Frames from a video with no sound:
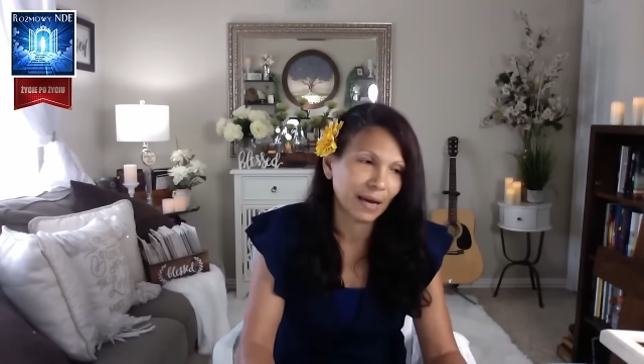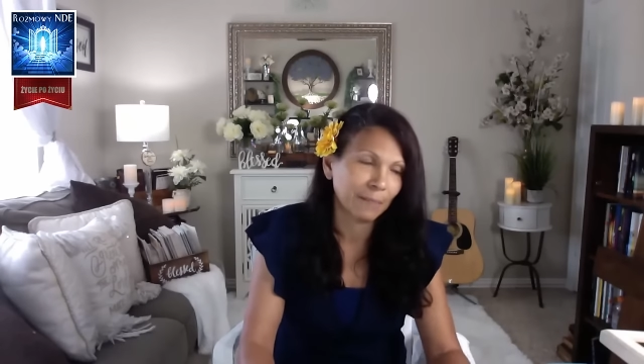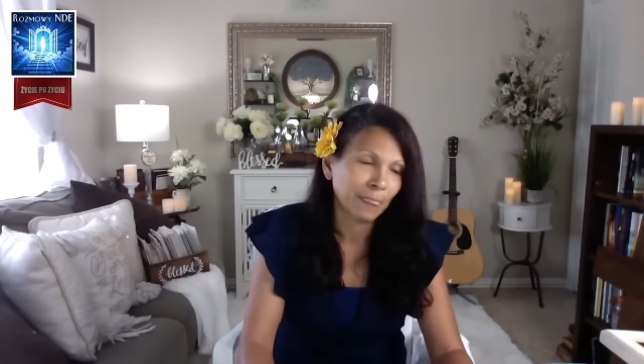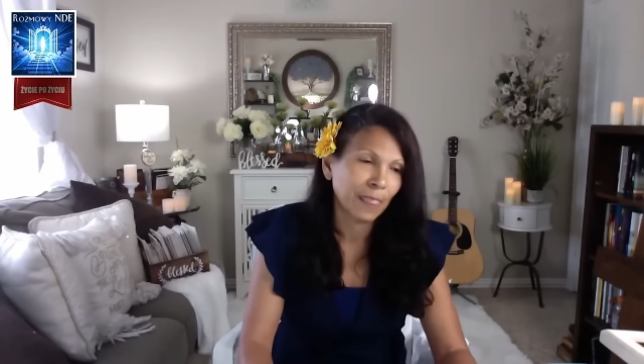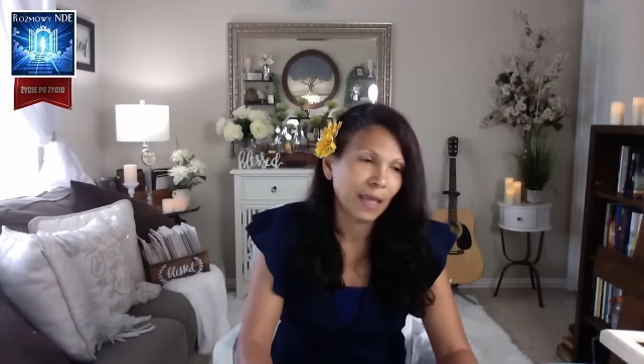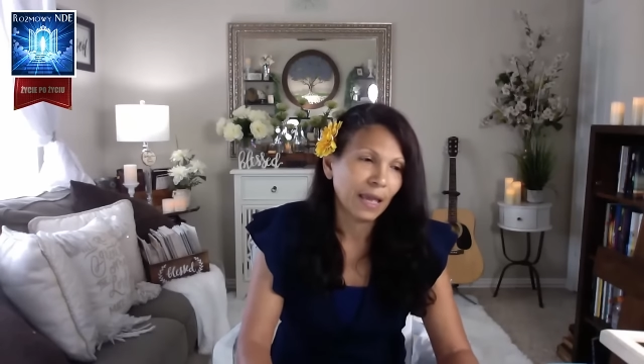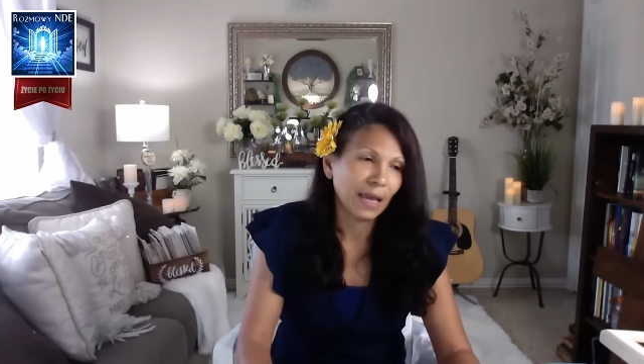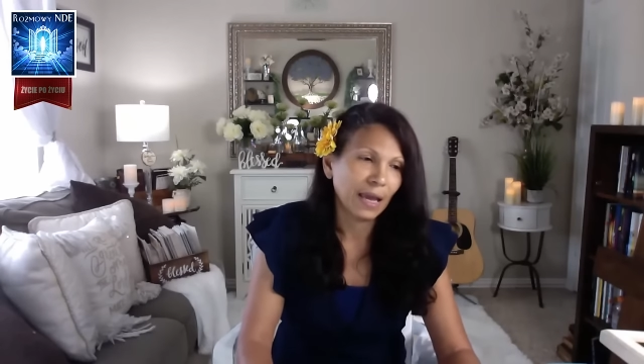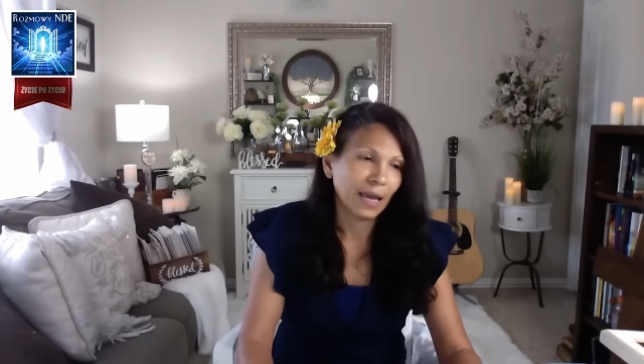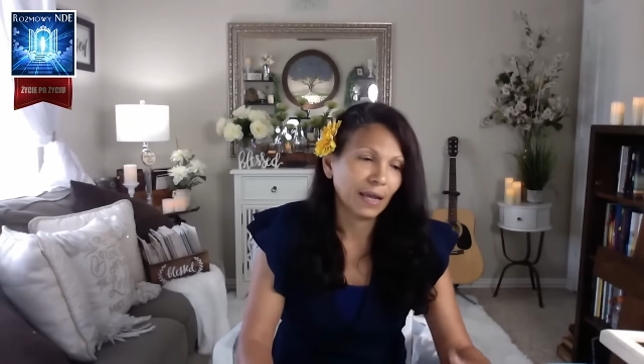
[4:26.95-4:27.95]
jakby chciał
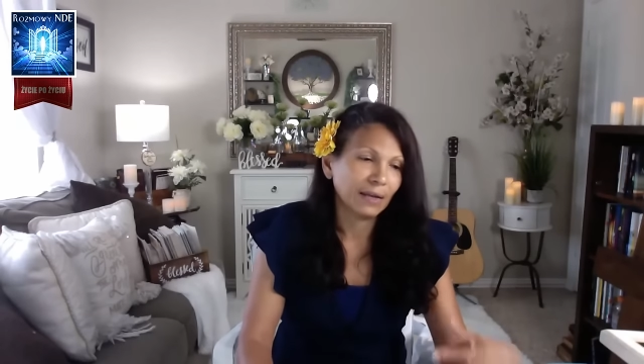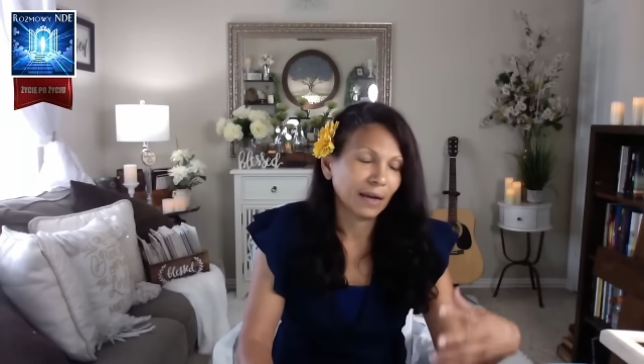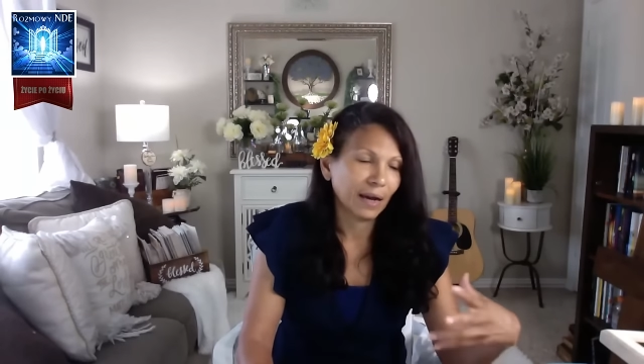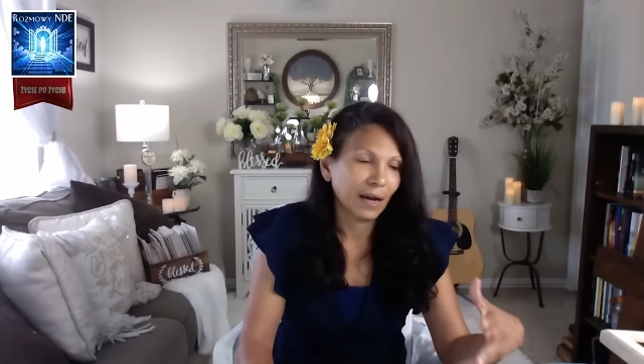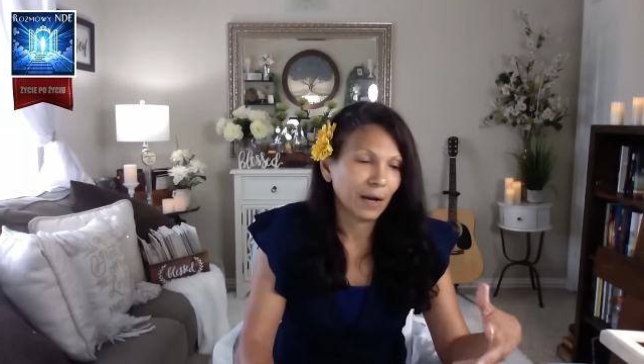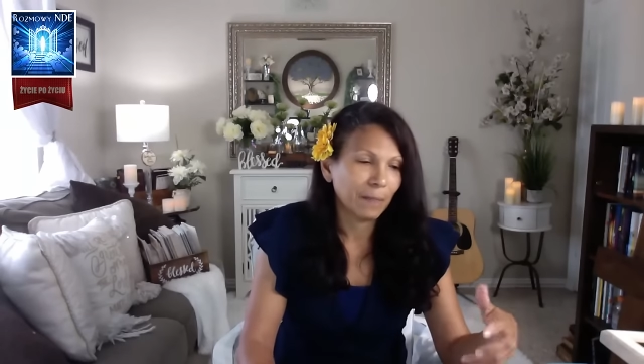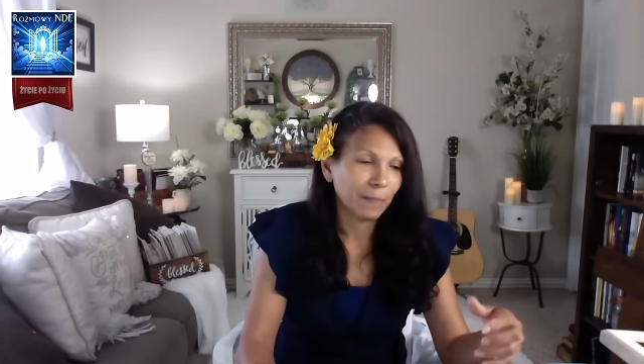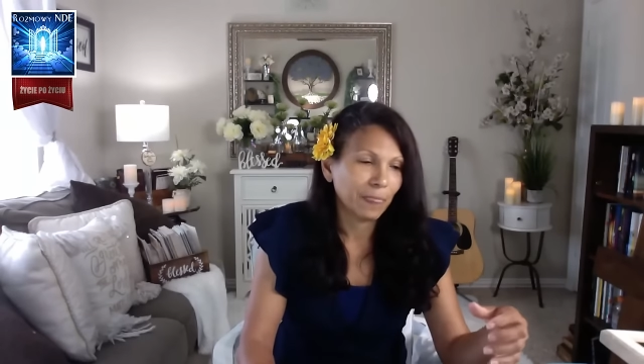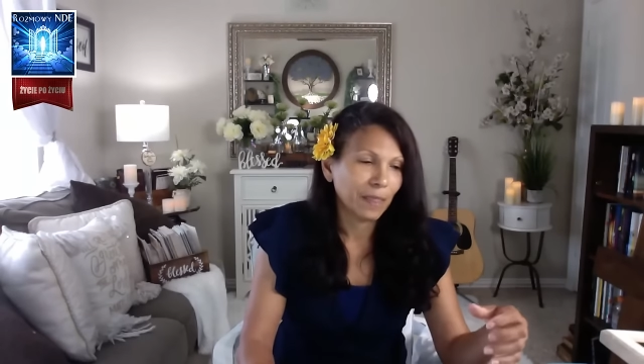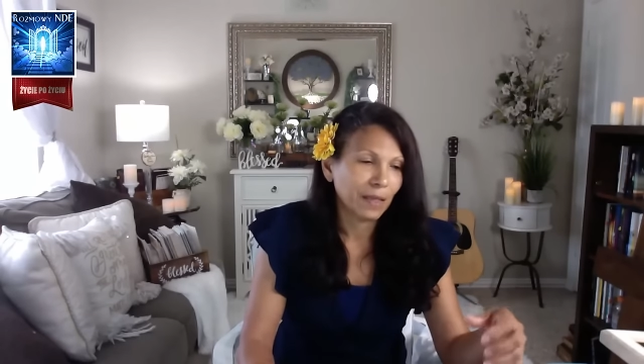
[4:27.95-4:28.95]
mnie uciszyć, bo
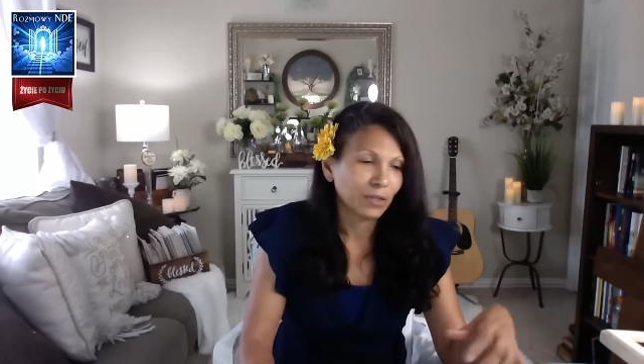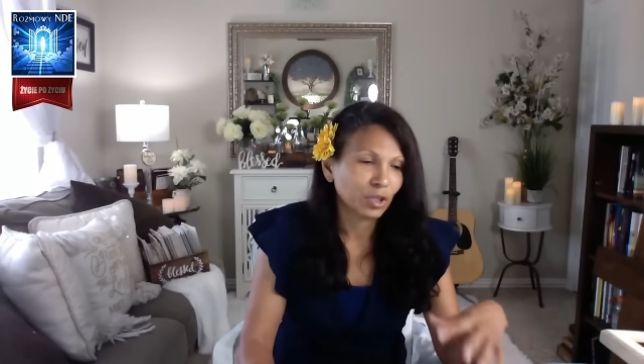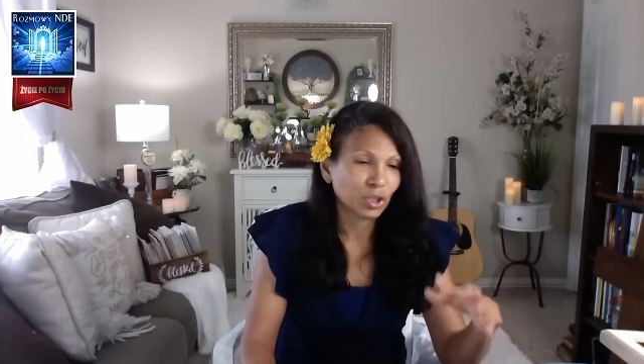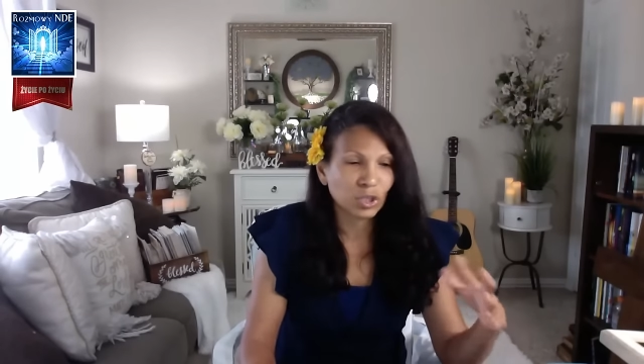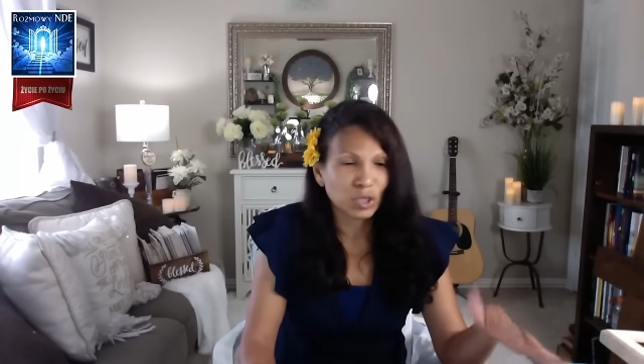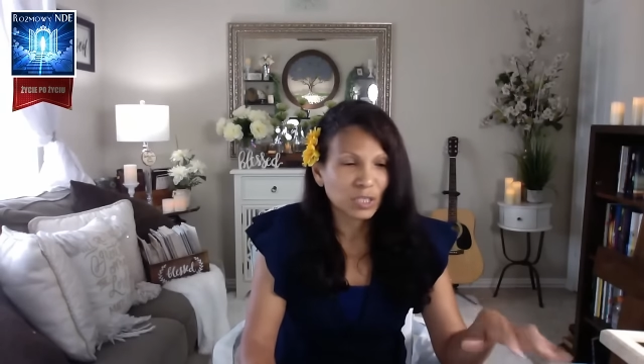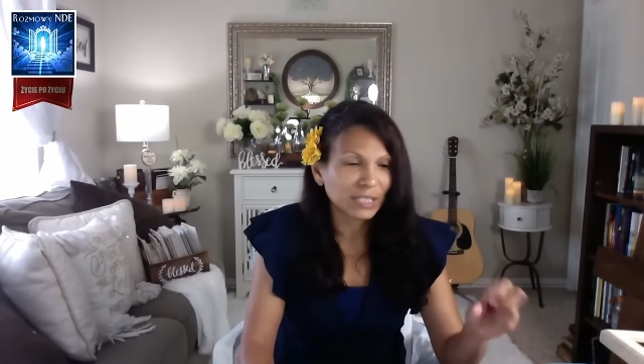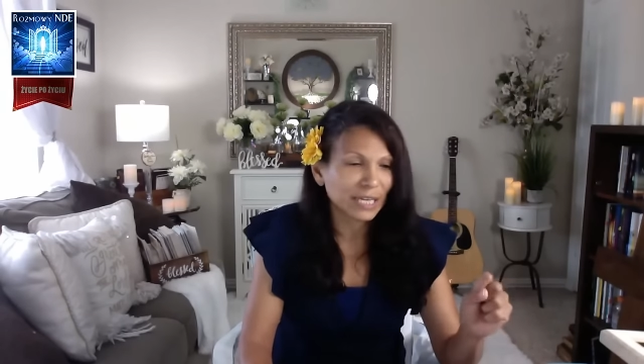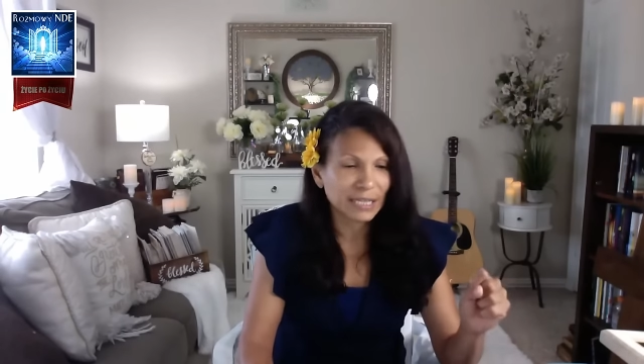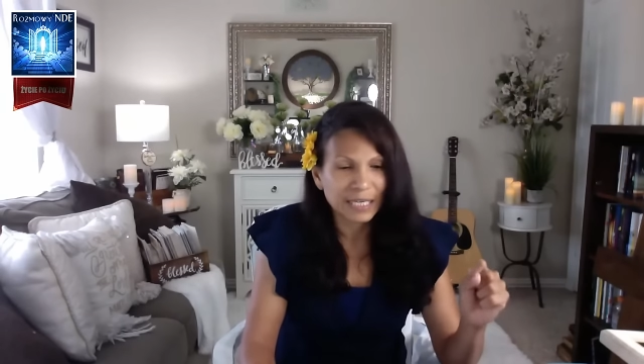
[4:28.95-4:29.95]
był tak bardzo
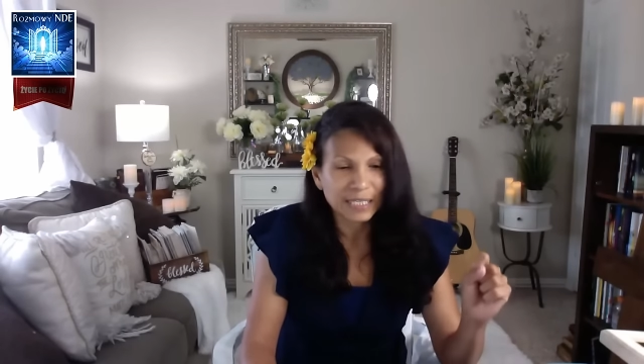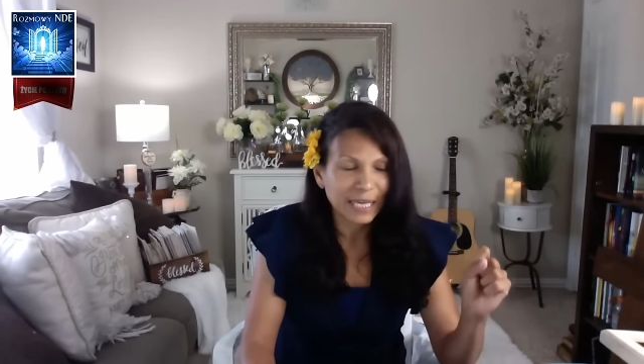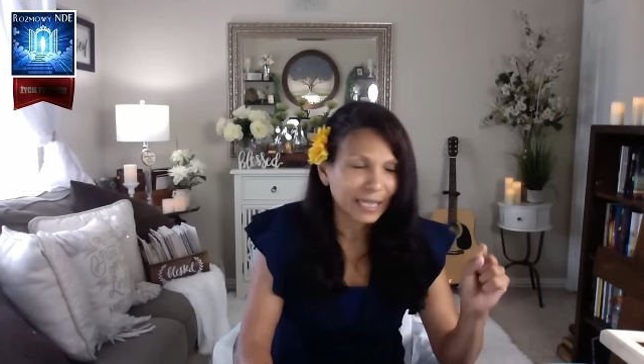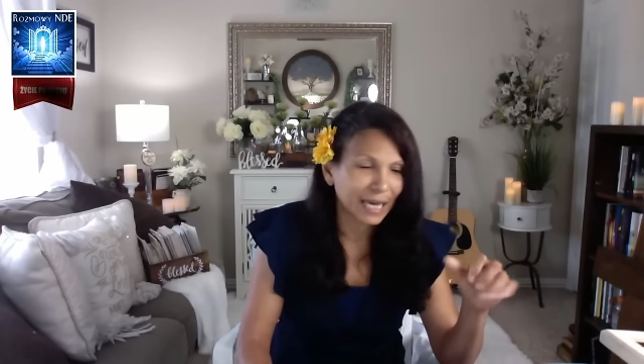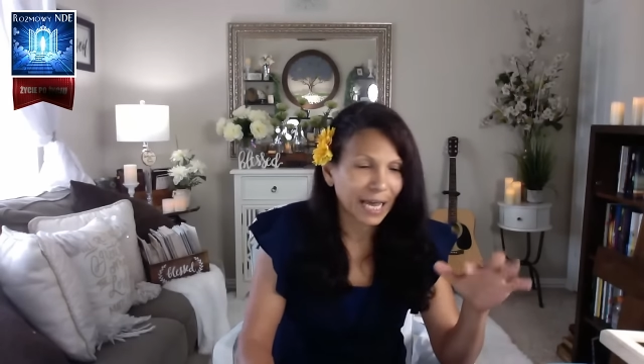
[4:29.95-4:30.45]
zdenerwowany.